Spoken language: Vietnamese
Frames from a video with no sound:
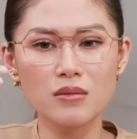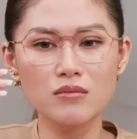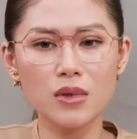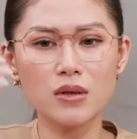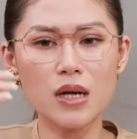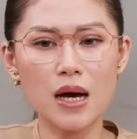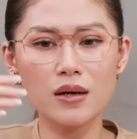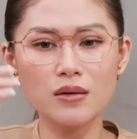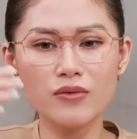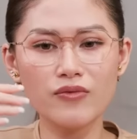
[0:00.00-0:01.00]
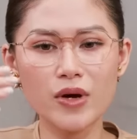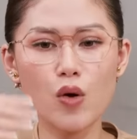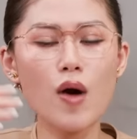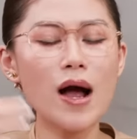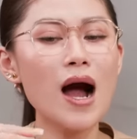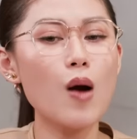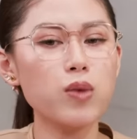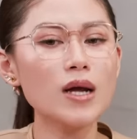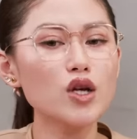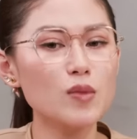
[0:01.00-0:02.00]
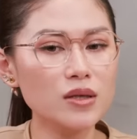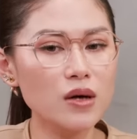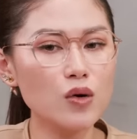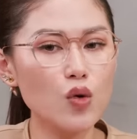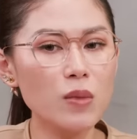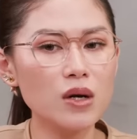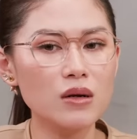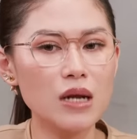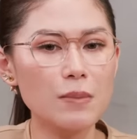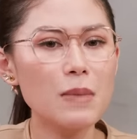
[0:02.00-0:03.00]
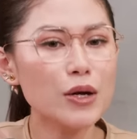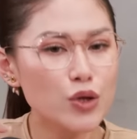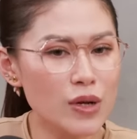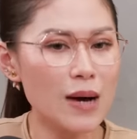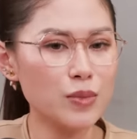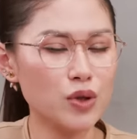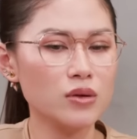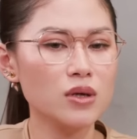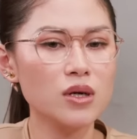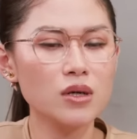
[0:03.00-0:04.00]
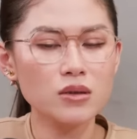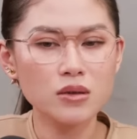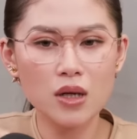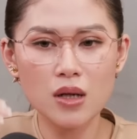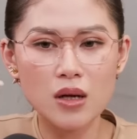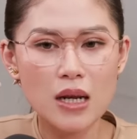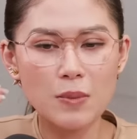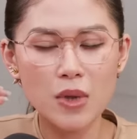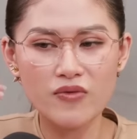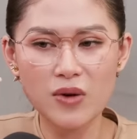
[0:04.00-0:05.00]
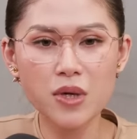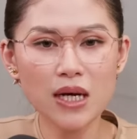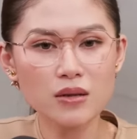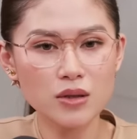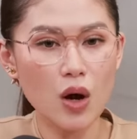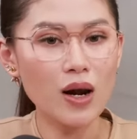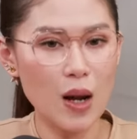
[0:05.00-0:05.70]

mình đã phải cố gắng học cách yêu bản thân của mình đã bao nhiêu năm rồi. Thì nên là mình phải biết cách chọn